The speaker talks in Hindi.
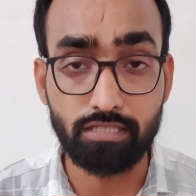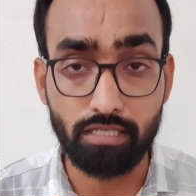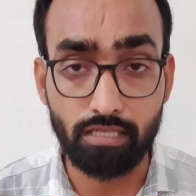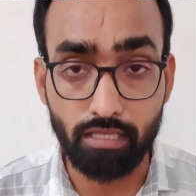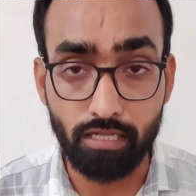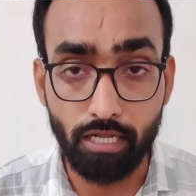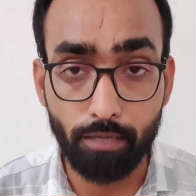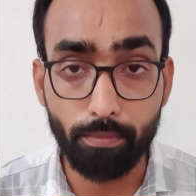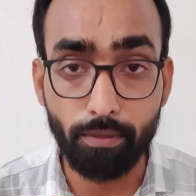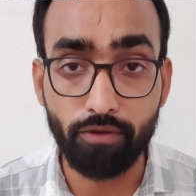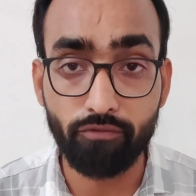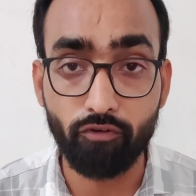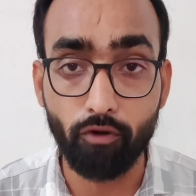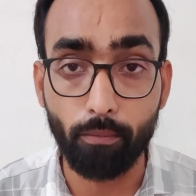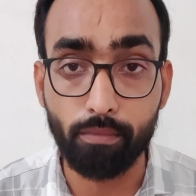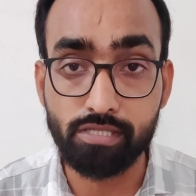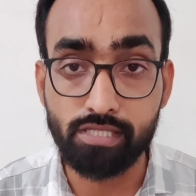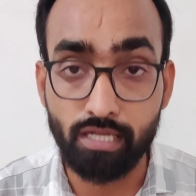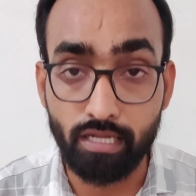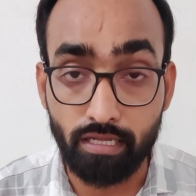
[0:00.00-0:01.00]
जितनी भी
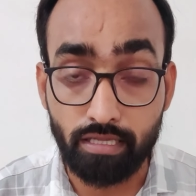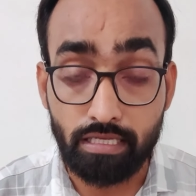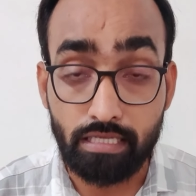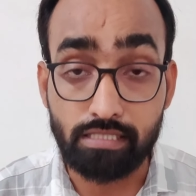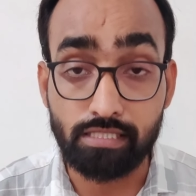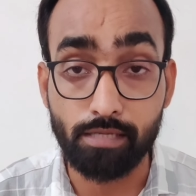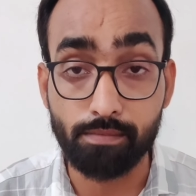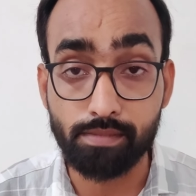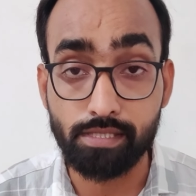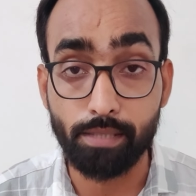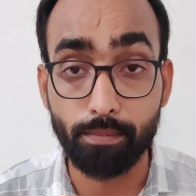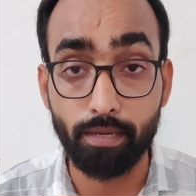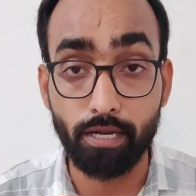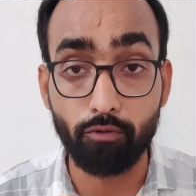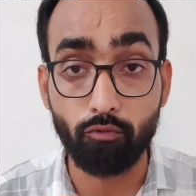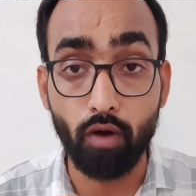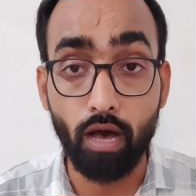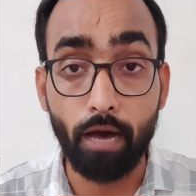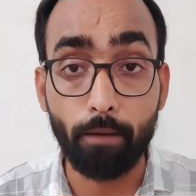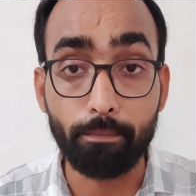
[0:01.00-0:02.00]
इन्फॉर्मेशन रहती है सबसे पहले
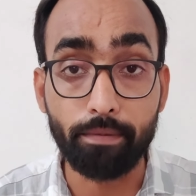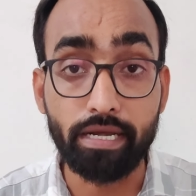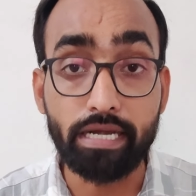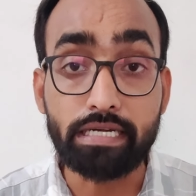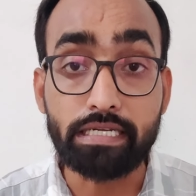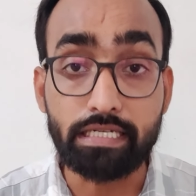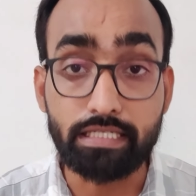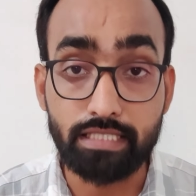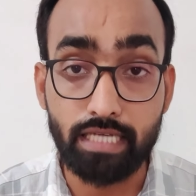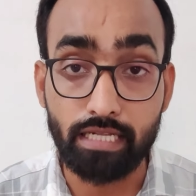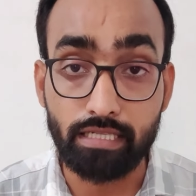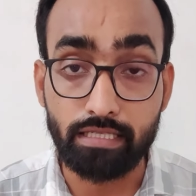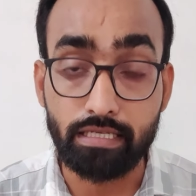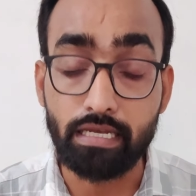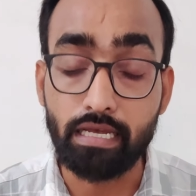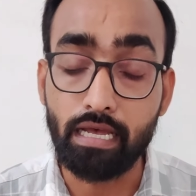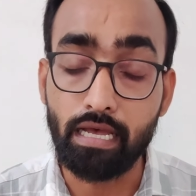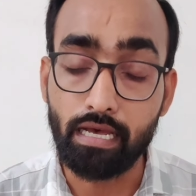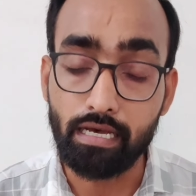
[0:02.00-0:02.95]
वहाँ अपडेट की जाती है